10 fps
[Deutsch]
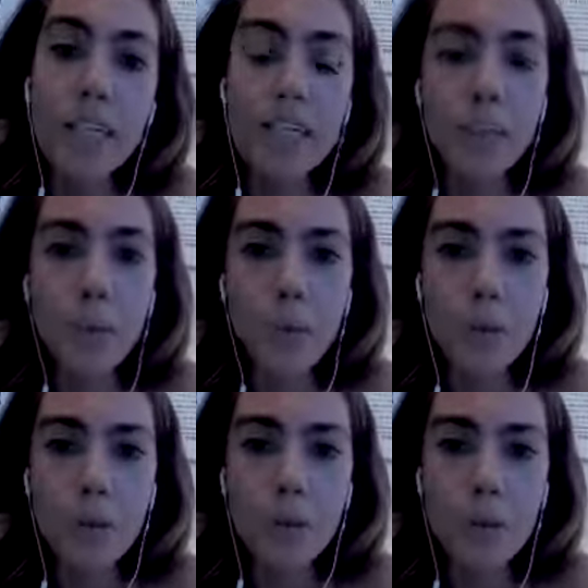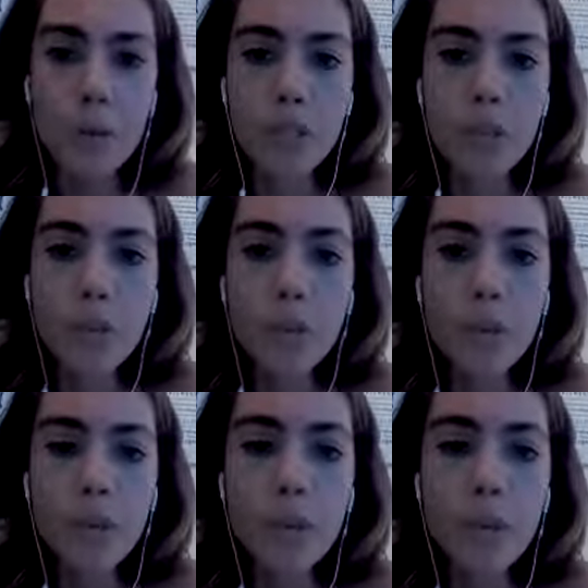ist ein großer, großer
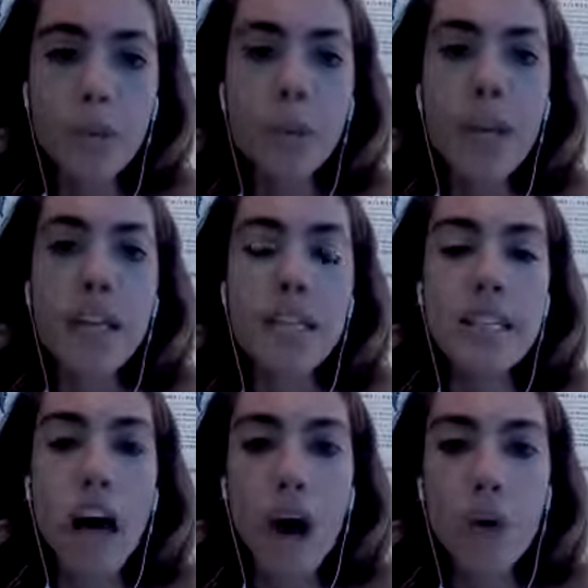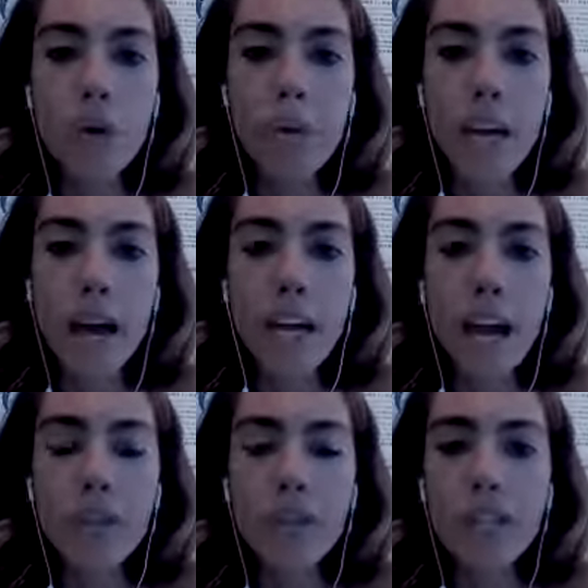Punkt. Das Augenmerk
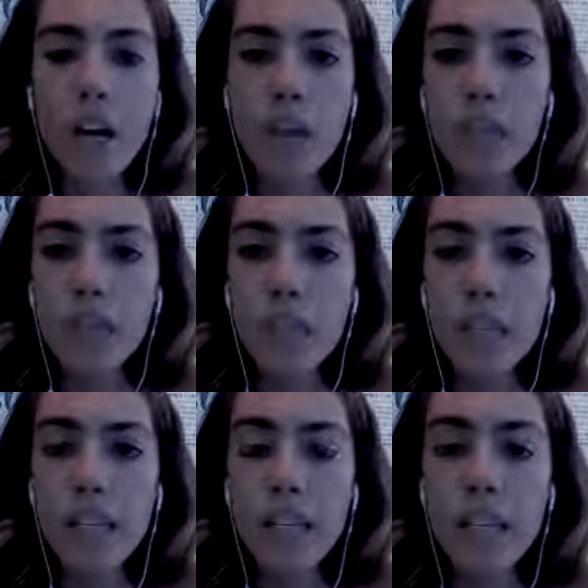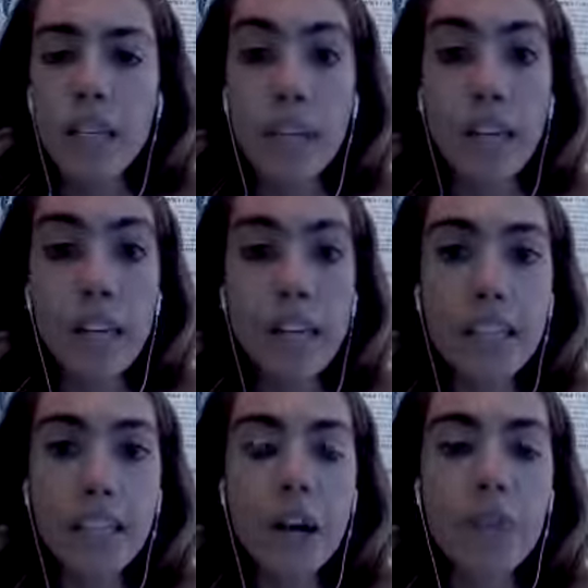einfach darauf zu Dinge,
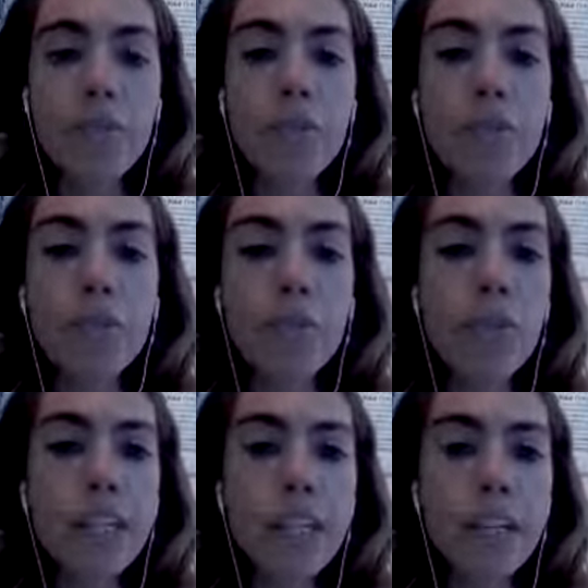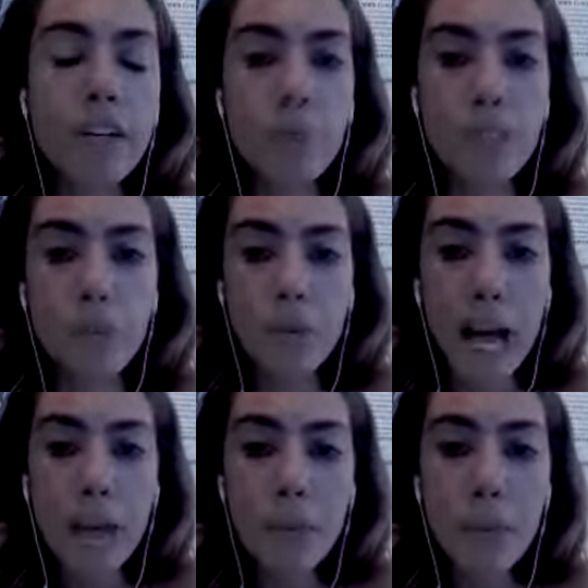richten auf fünf Dinge, für die du
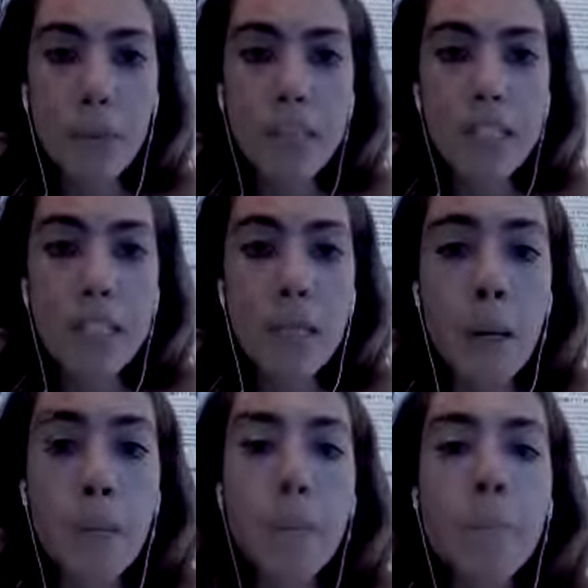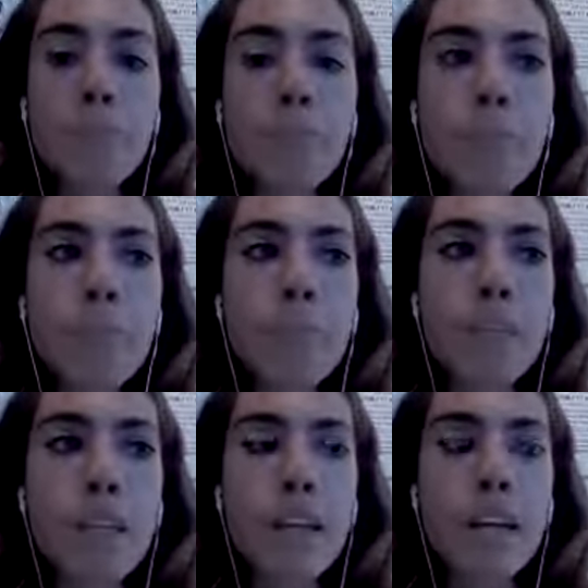dankbar bist.
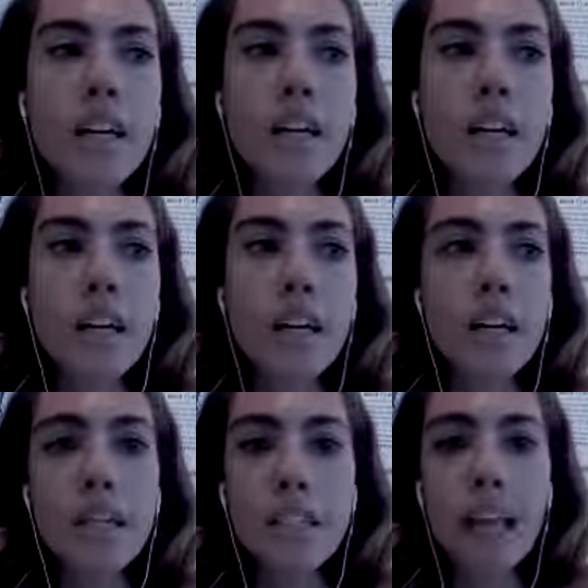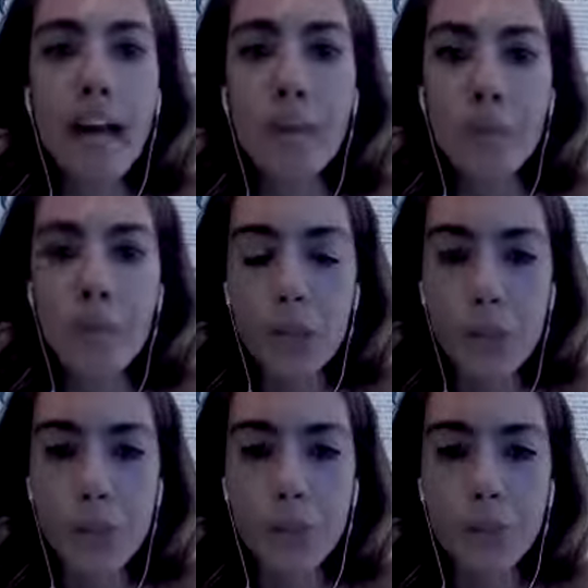Hm, ich sage mal
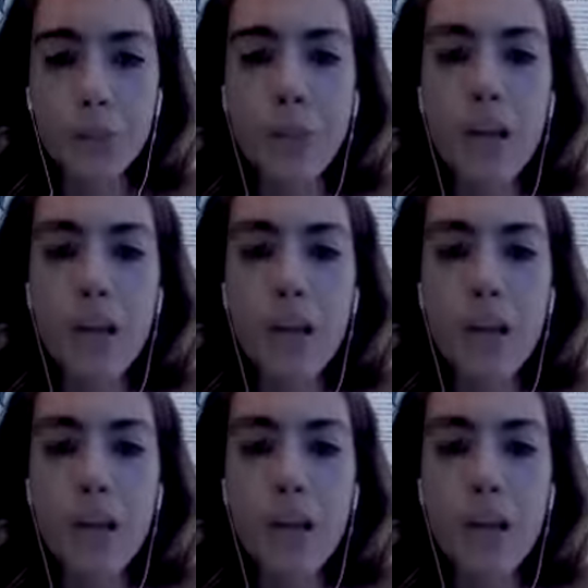so,